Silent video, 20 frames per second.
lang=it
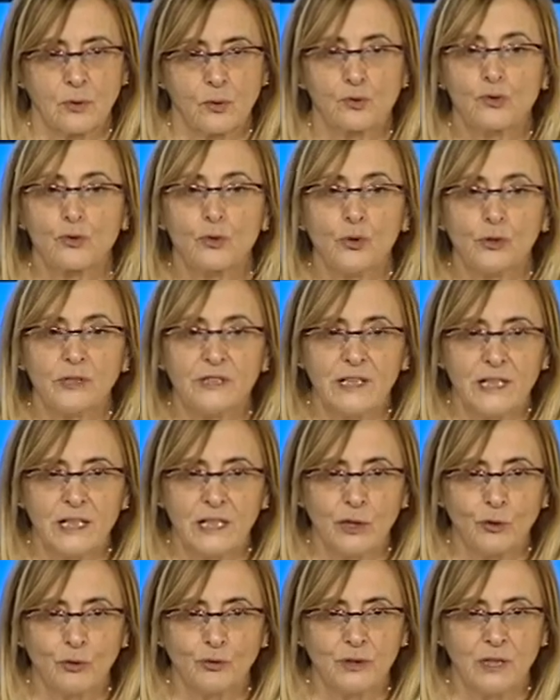non sono
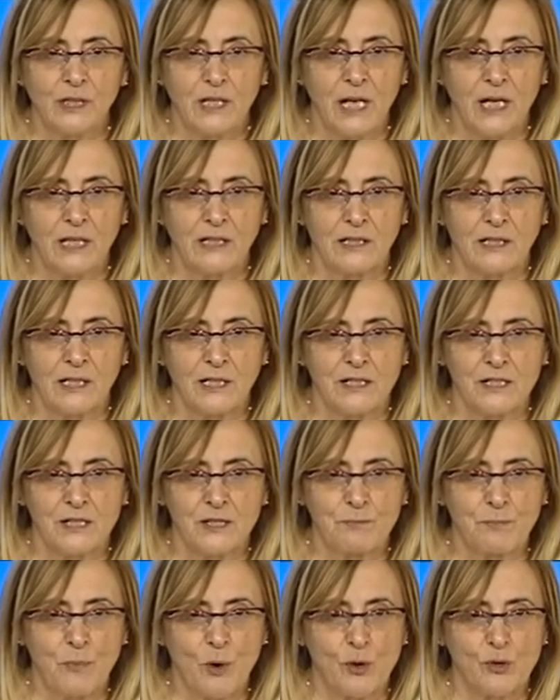interi continenti che
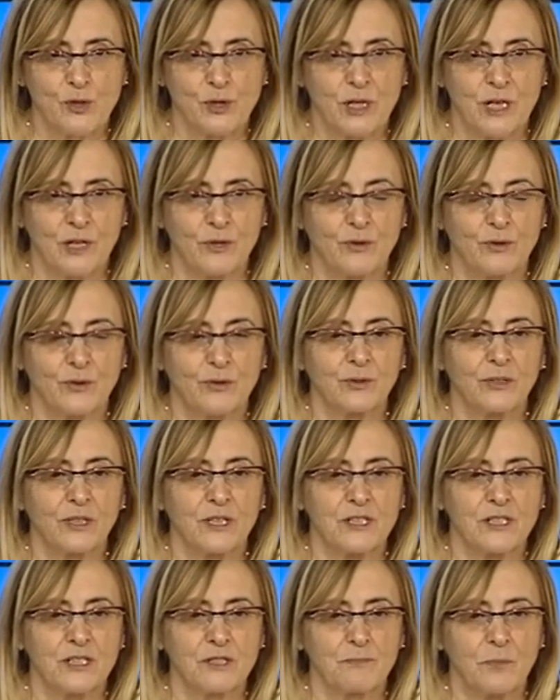si spostano,
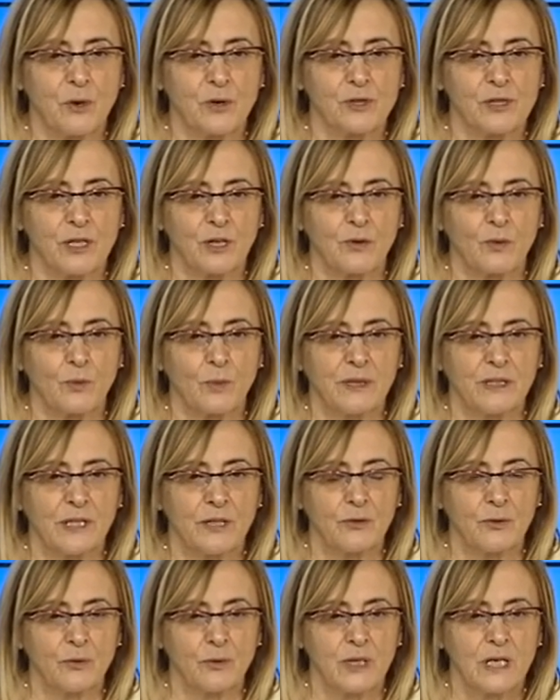che si spostano qua
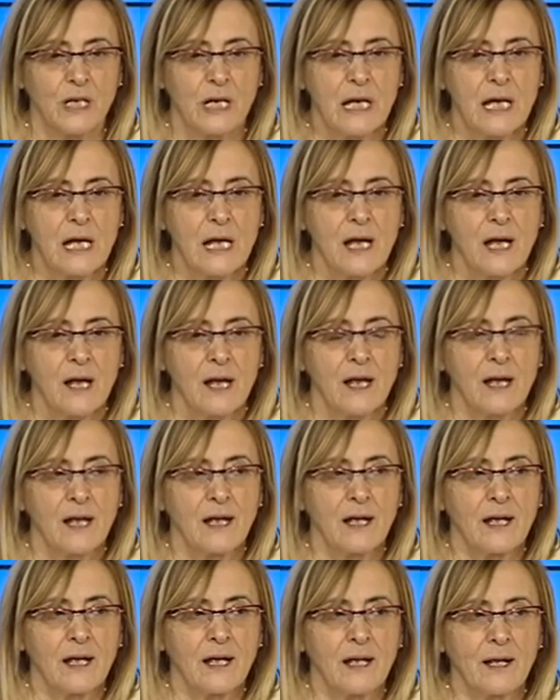da noi.
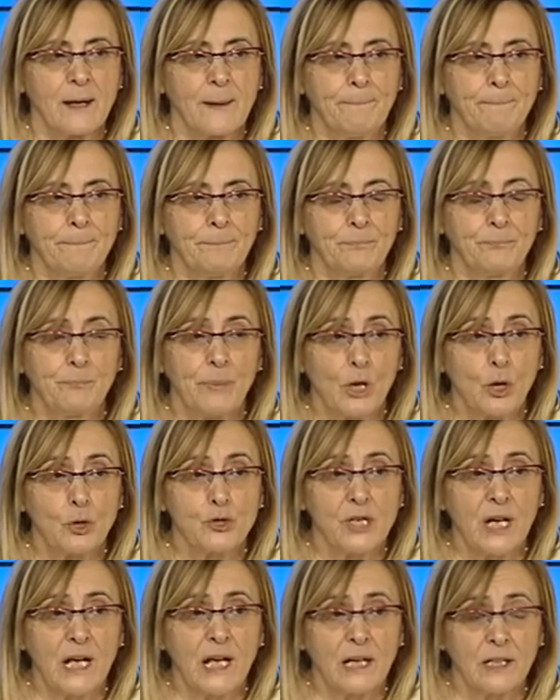Eh,
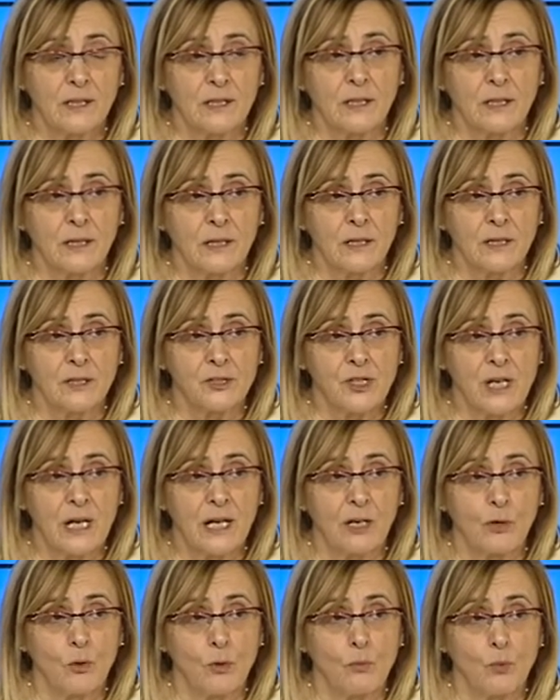però c'è,
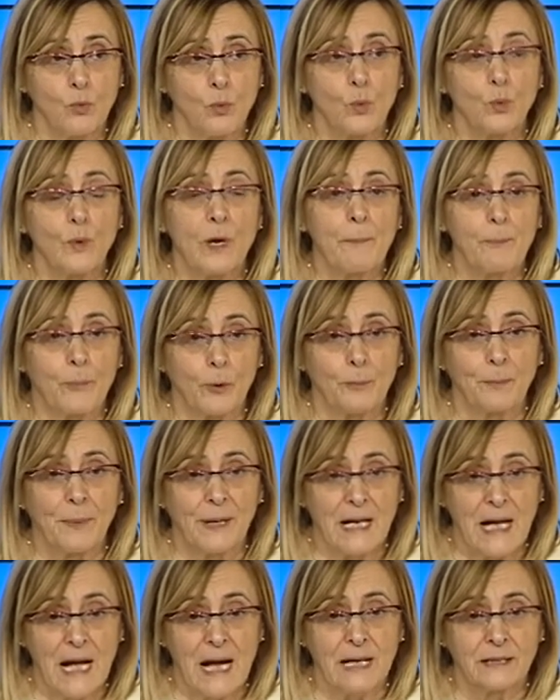eh, comunque una
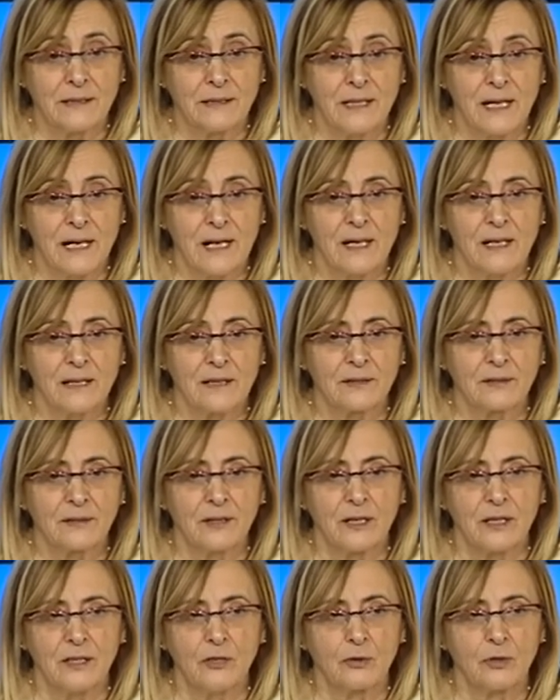propaganda
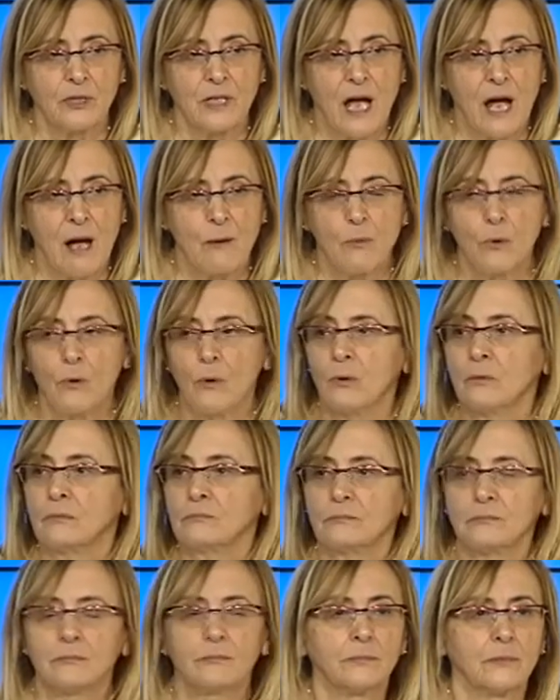che io chiamo
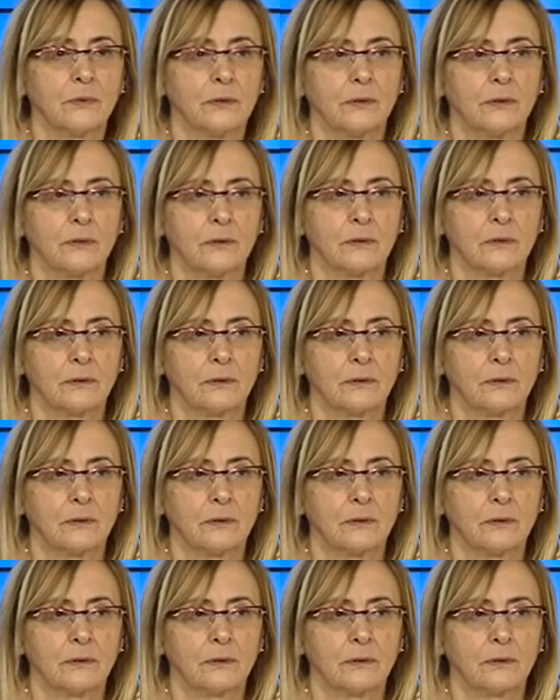eh,